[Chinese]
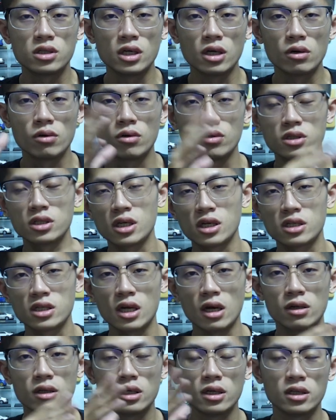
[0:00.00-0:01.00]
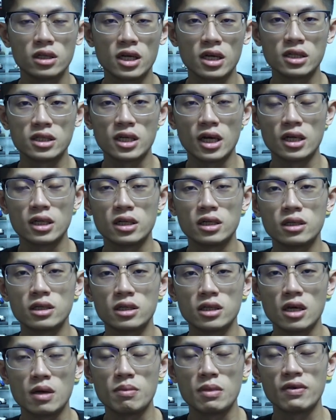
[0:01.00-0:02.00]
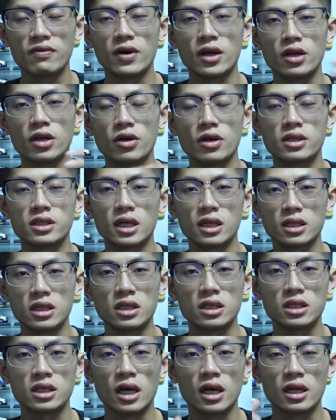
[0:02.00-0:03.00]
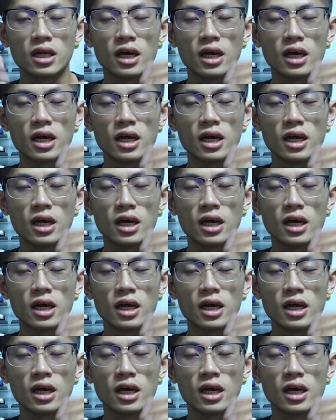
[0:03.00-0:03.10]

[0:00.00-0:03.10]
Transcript: 荐或介绍的店家呢，也麻烦留言在底下，